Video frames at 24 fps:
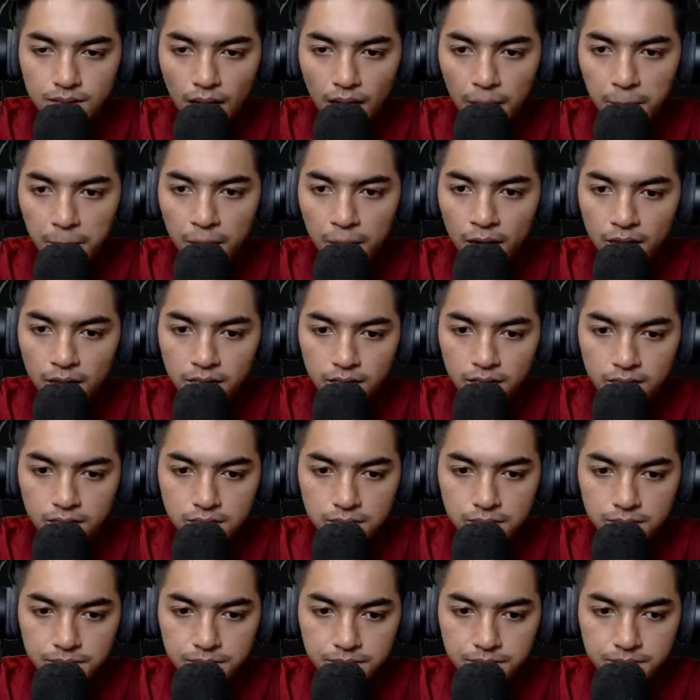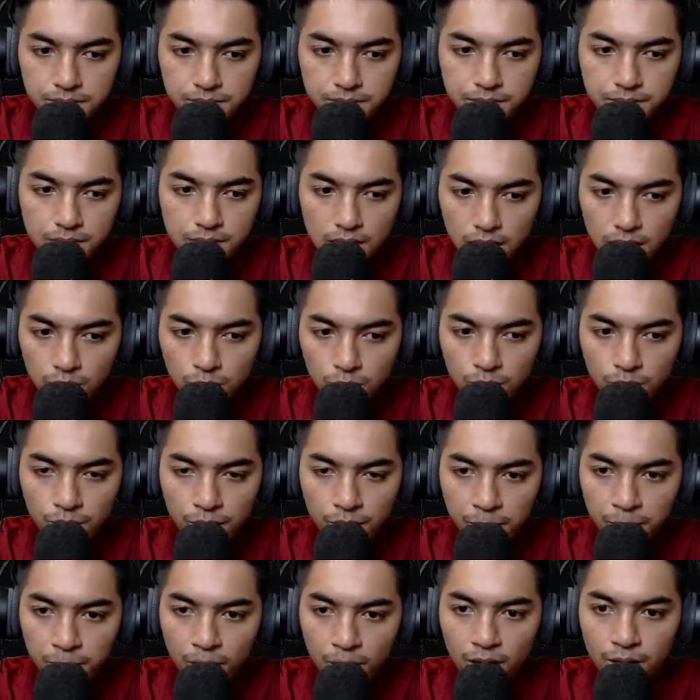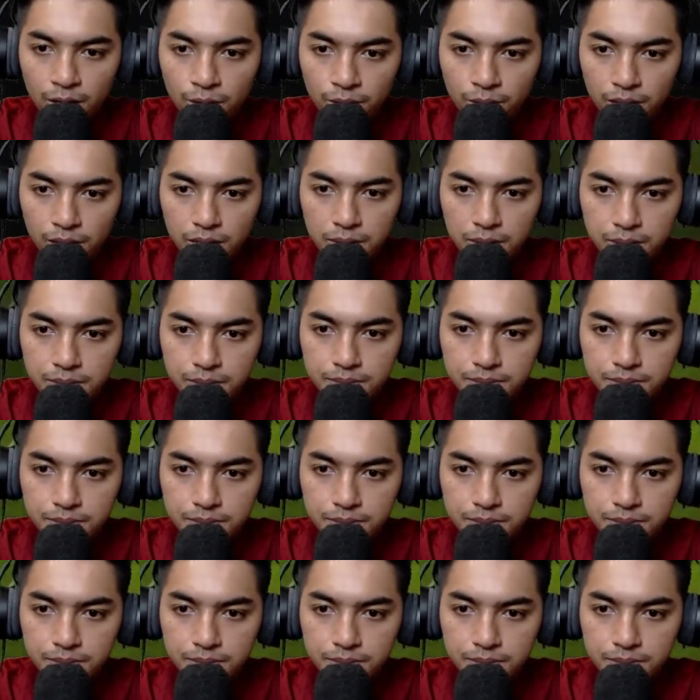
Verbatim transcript: Kelamaan guys nunggu reply doang